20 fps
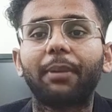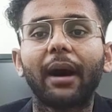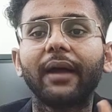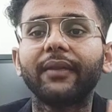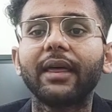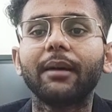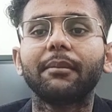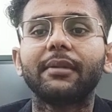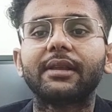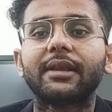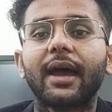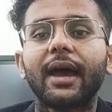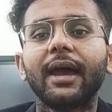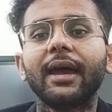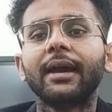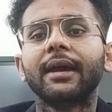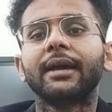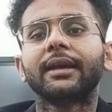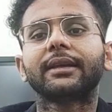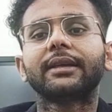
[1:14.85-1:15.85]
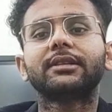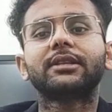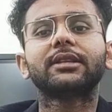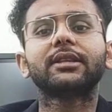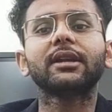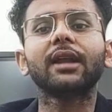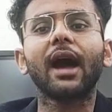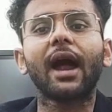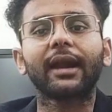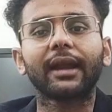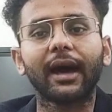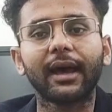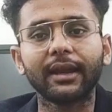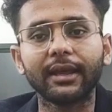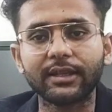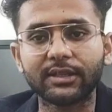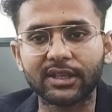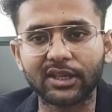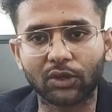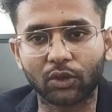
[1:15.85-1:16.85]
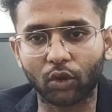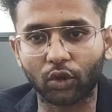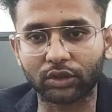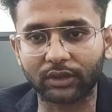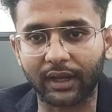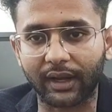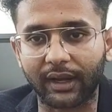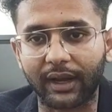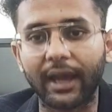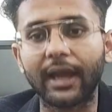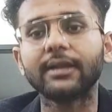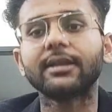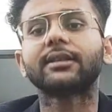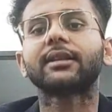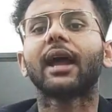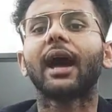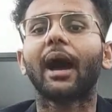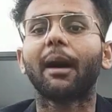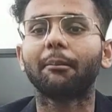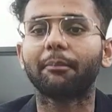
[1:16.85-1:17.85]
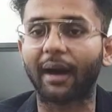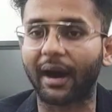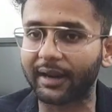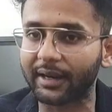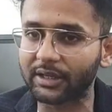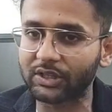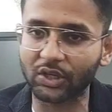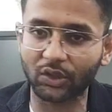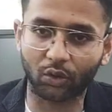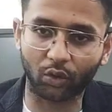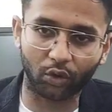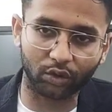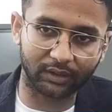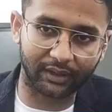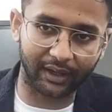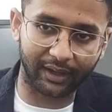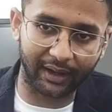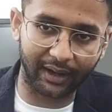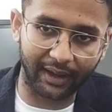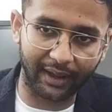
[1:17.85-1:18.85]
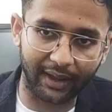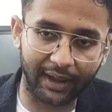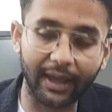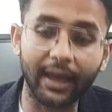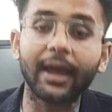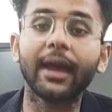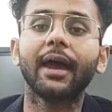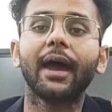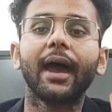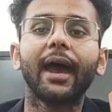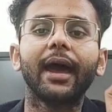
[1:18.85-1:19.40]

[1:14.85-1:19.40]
बाबा मिल जाए कि जितना अडानी जी ग्रोथ कर रहे हैं जितना अंबानी जी ग्रोथ कर रहे हैं